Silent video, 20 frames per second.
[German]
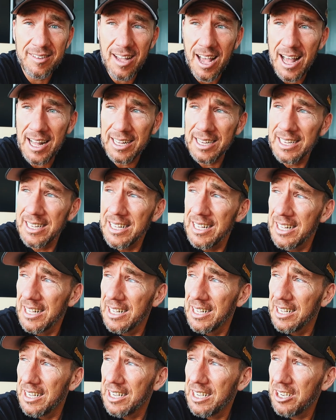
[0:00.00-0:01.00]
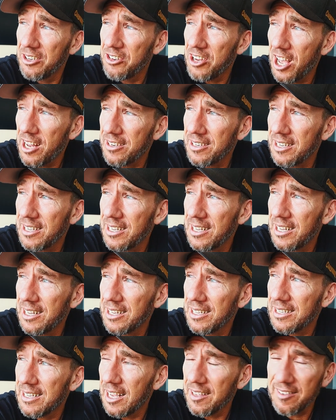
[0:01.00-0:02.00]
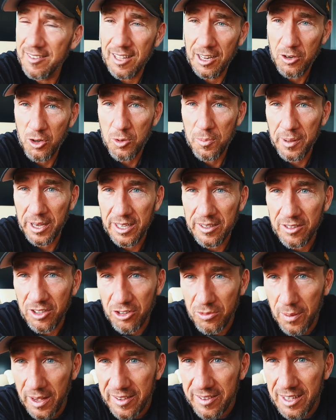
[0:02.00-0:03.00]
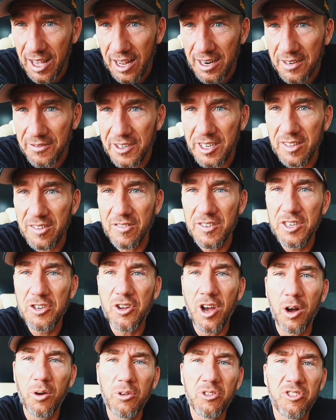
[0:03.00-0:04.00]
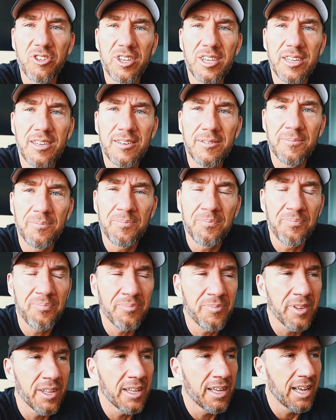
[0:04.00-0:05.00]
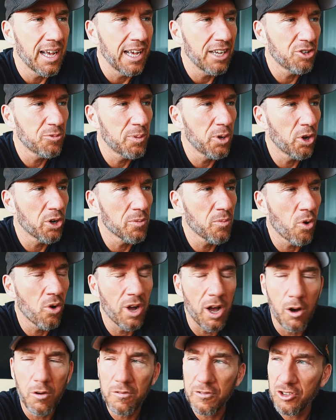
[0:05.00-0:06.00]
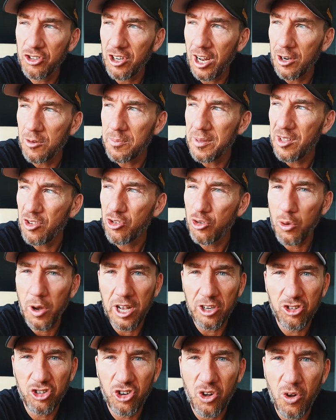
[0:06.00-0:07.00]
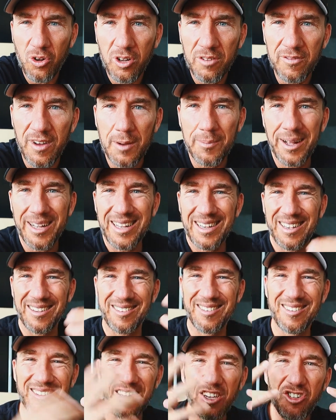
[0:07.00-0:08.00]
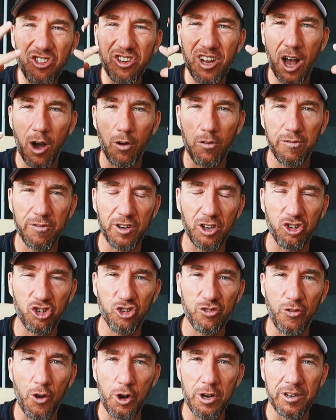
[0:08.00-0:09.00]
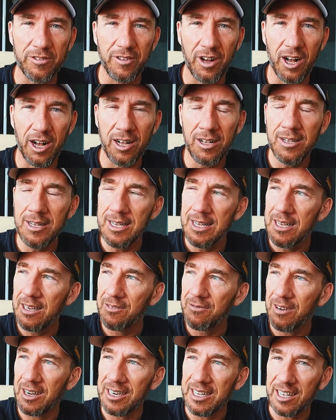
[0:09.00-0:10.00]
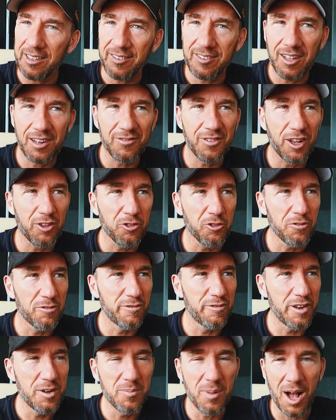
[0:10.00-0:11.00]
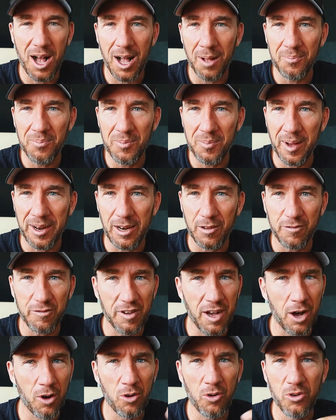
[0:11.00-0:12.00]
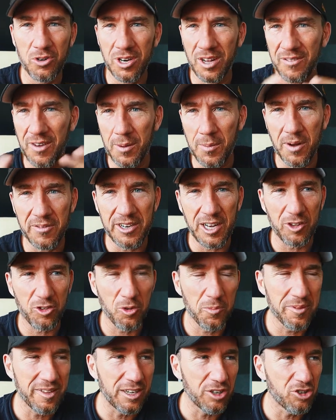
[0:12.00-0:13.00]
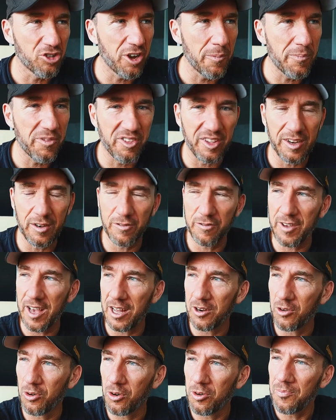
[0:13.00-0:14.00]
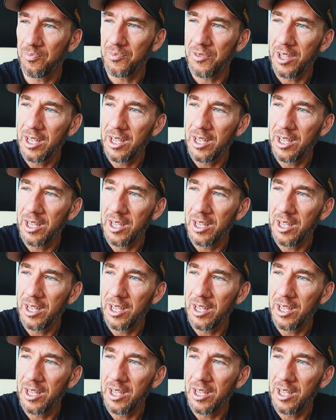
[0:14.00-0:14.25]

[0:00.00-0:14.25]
Tage. Ich hatte gestern übrigens, ich weiß gar nicht, wie das Video aussieht, ich bin heute Morgen aufgestanden und bin so erschrocken, weil mein Gesicht aufgeschwollen war, weil gestern war so ein Filmeabend mit meiner Frau und da war mal wieder so ein bisschen Chips-Inferno.